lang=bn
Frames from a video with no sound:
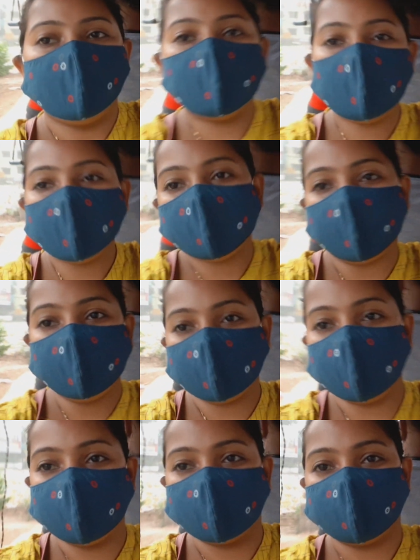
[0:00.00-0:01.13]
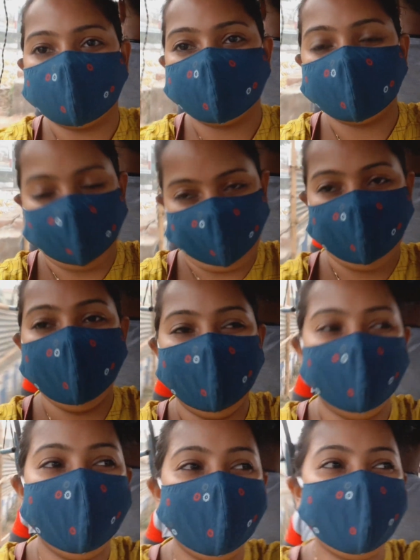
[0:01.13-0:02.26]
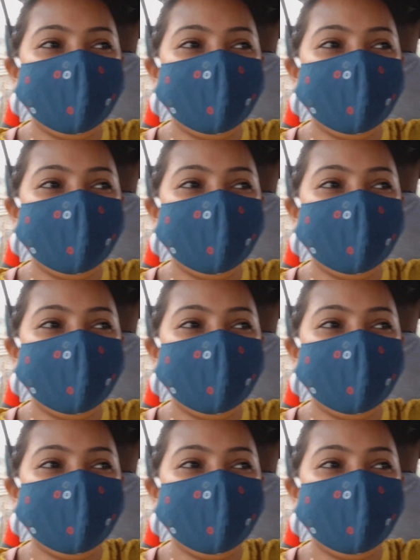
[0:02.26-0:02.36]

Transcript: বুলেট রাজ আমরা চলে